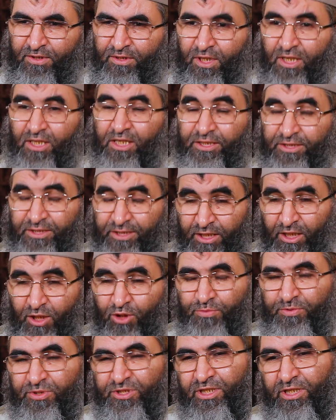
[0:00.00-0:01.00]

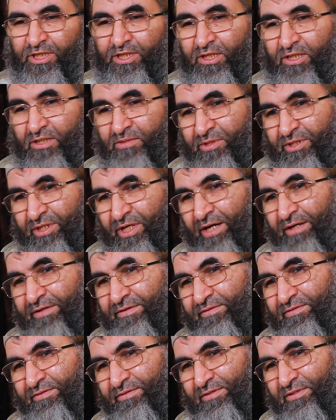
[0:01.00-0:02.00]
الاعتناء بشهر رمضان
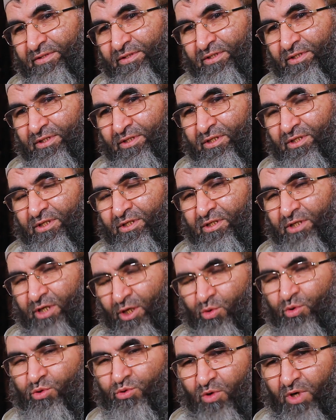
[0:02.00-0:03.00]

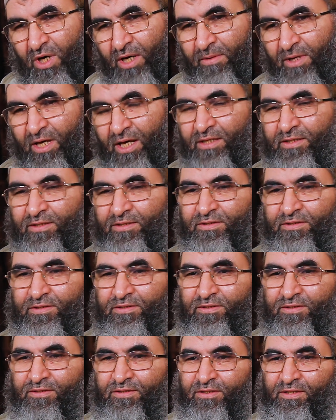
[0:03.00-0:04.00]
يكون قبله
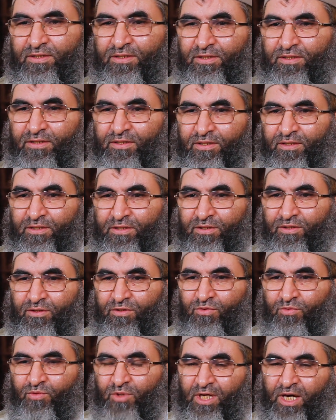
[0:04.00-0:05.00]

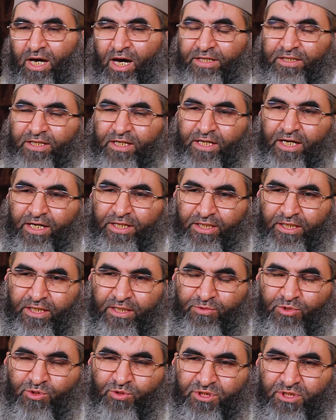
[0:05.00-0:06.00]
ولهذا كان
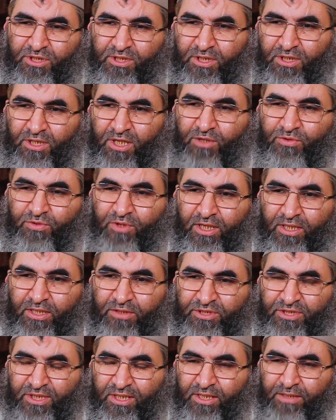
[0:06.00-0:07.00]
النبي صلى الله عليه
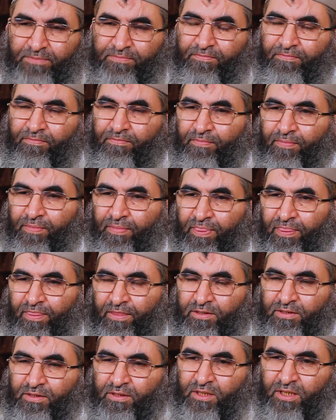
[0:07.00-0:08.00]
وسلم
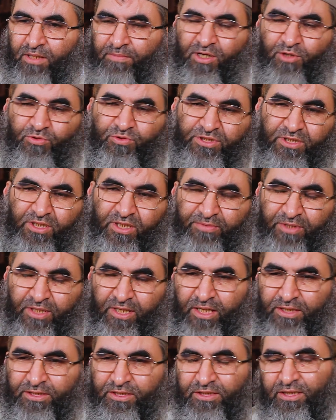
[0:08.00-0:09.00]
كما أثر من
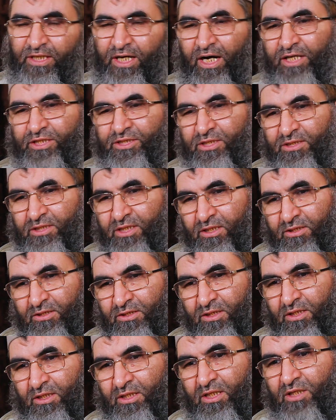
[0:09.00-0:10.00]
حديث عائشة
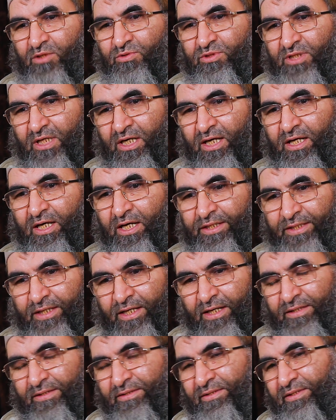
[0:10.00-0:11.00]
رضي الله تعالى
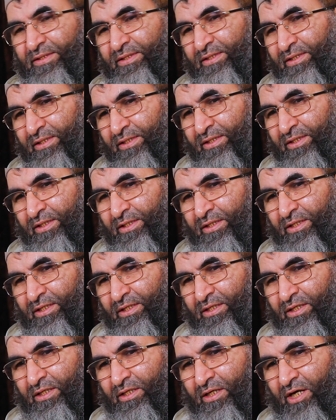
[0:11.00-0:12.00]
عنها
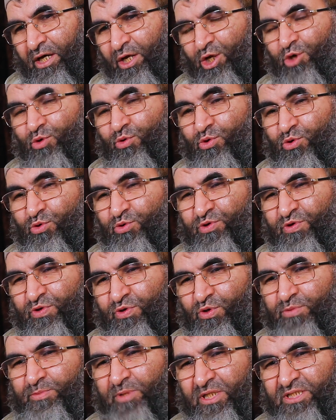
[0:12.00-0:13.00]
أنه يكثر
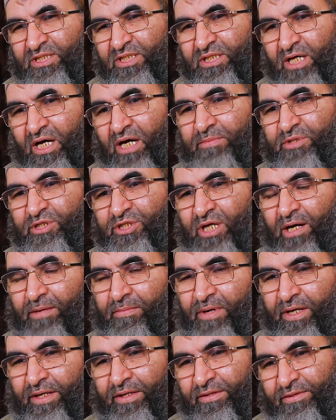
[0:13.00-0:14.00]
من صيام
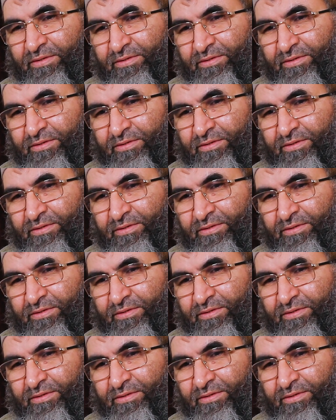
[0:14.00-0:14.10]
شعبان